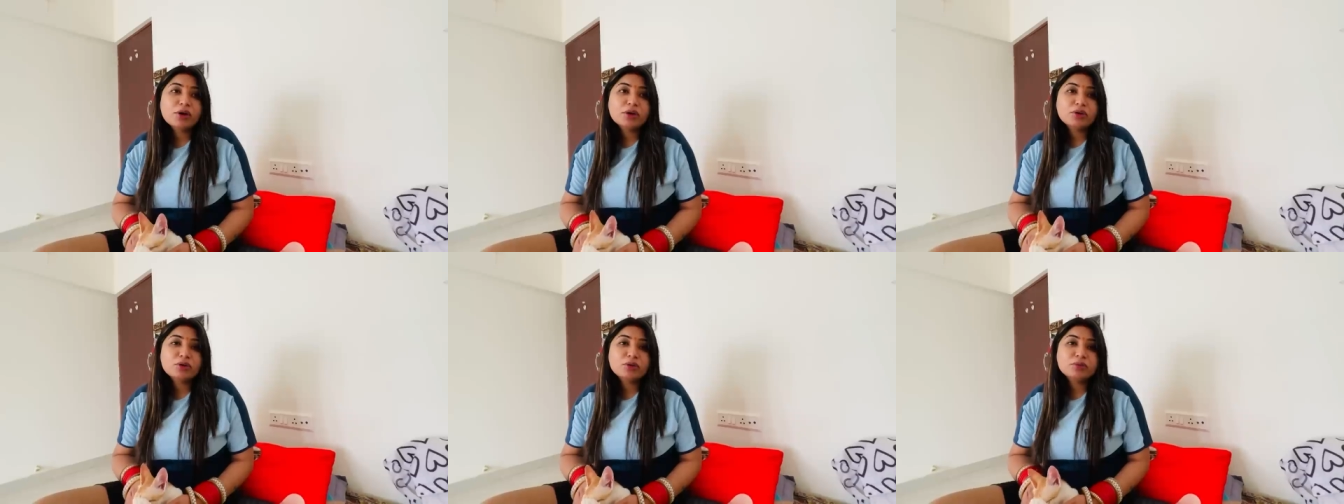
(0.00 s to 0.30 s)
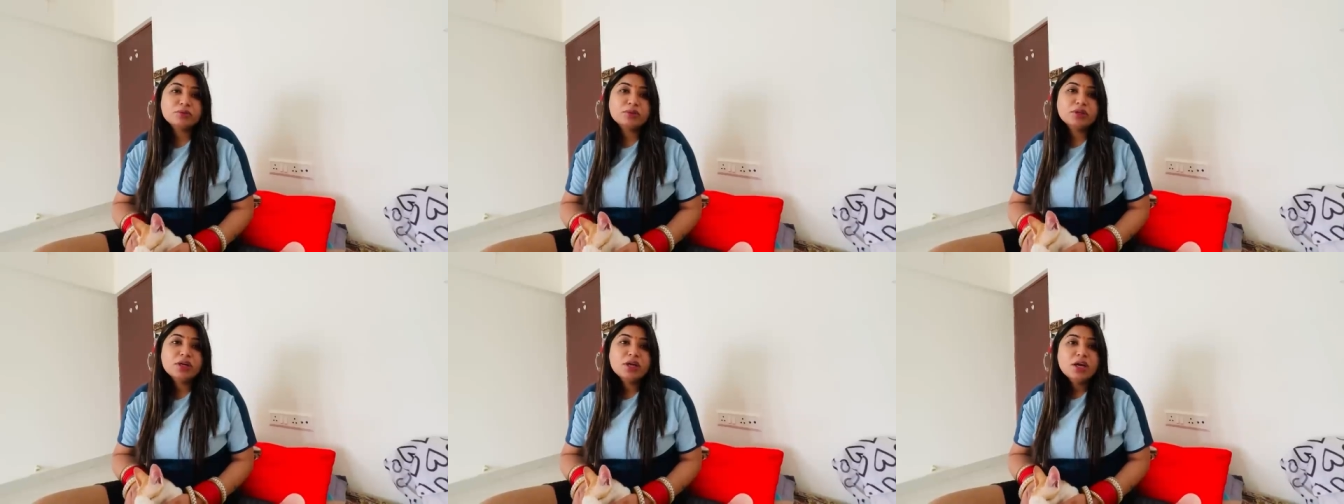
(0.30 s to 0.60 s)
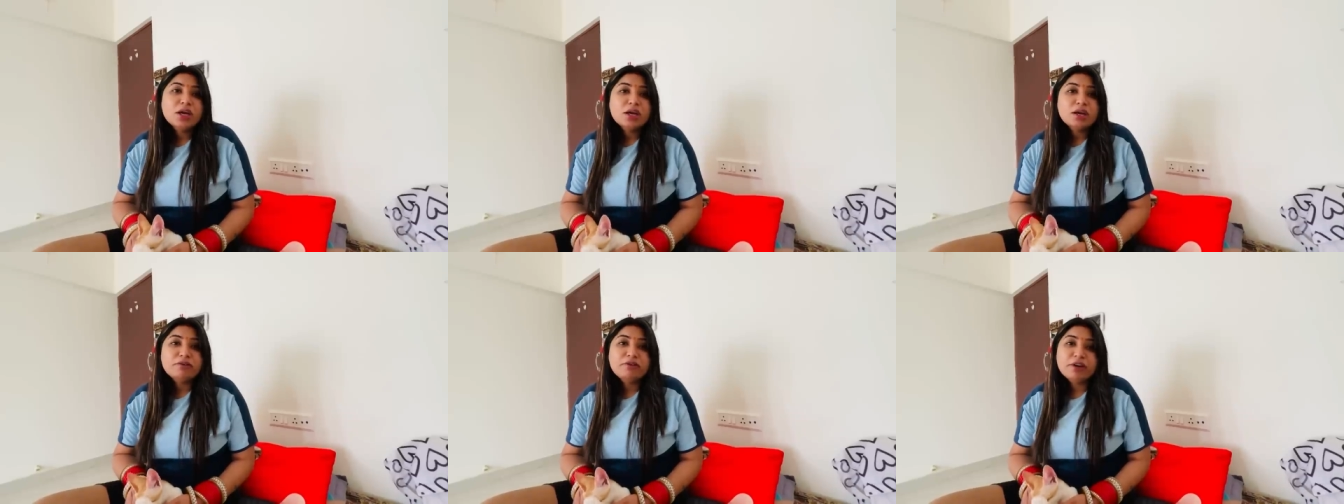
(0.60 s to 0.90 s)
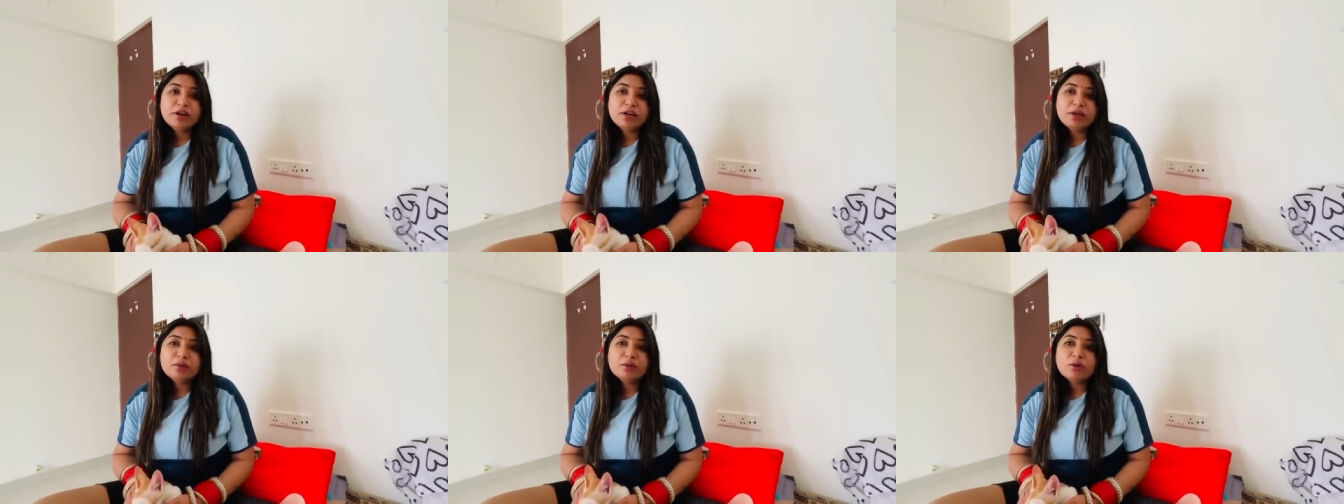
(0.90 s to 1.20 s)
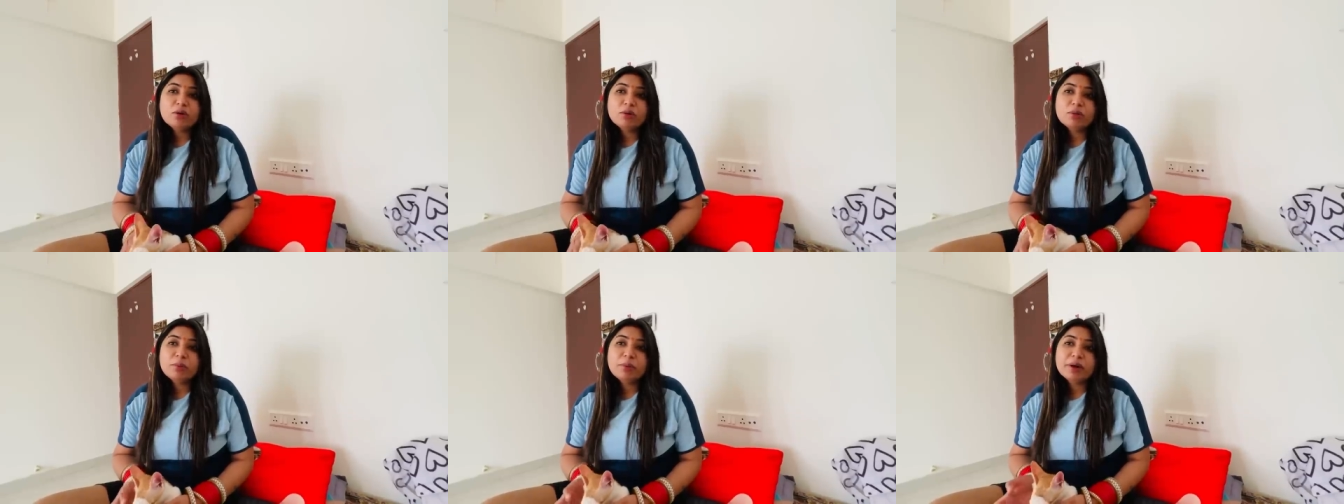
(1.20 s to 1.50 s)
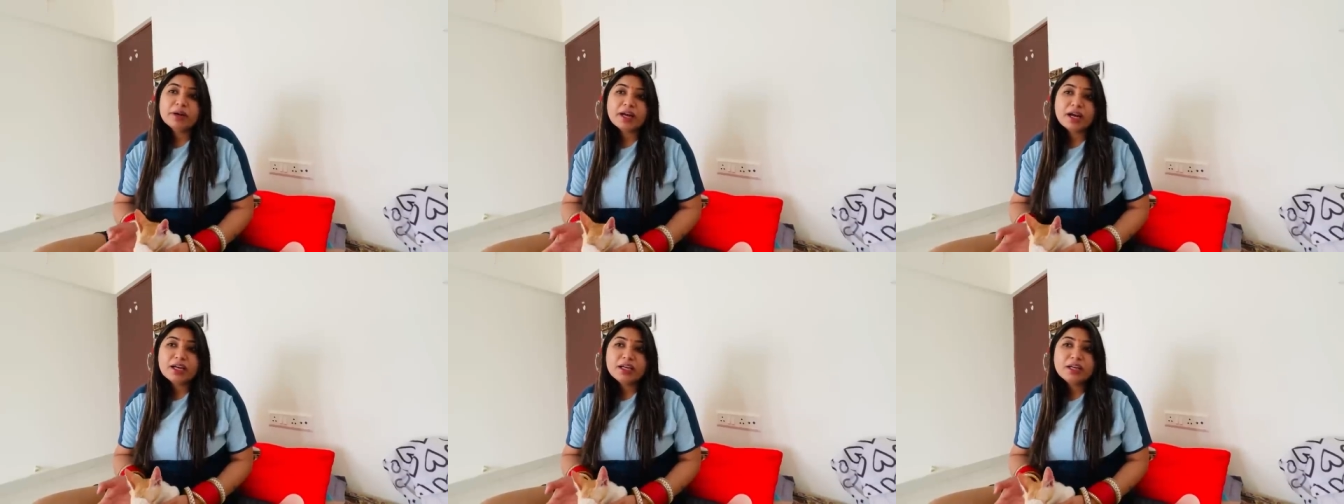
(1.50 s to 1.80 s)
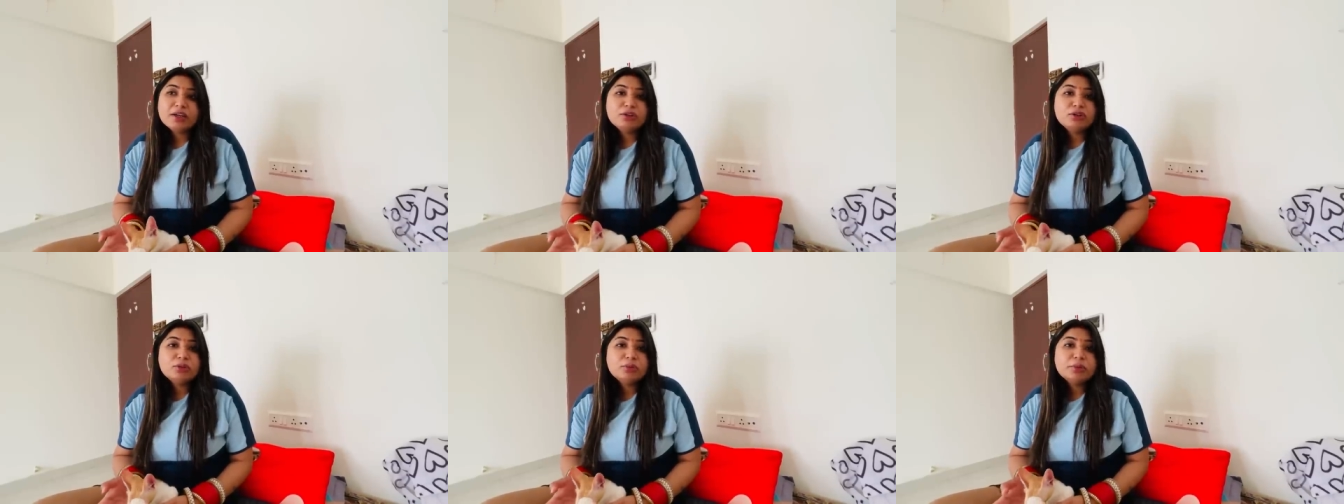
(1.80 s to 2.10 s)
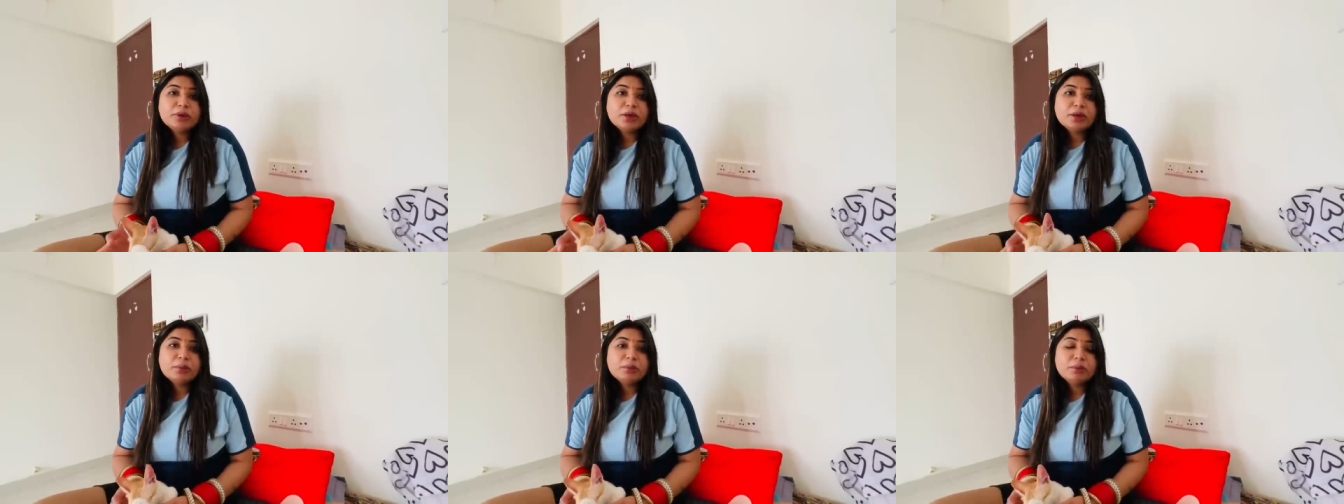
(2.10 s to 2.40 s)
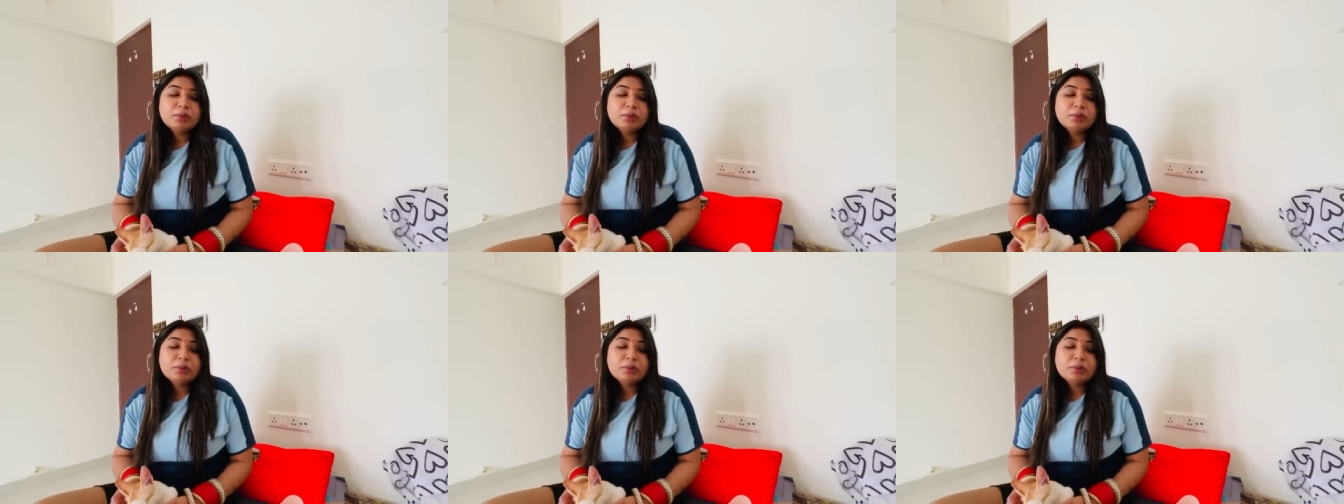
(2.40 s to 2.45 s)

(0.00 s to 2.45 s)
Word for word: के तुम वेट बढ़ा लिया तुमने